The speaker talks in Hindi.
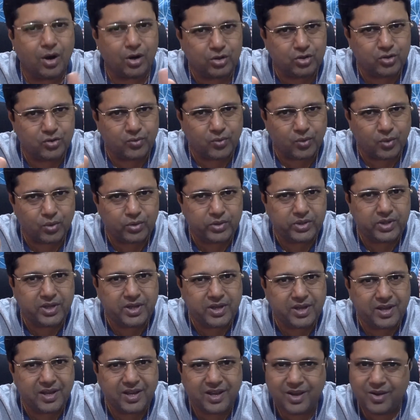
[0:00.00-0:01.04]
और जो वो
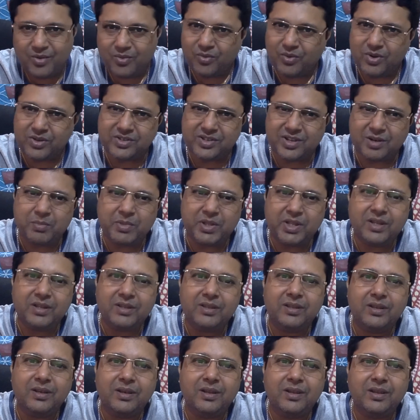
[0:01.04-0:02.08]
होती हैं वो असल में
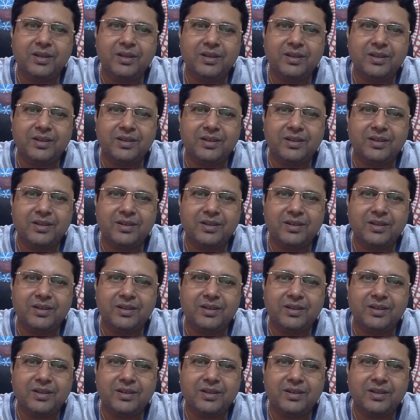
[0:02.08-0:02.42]
दिखती नहीं है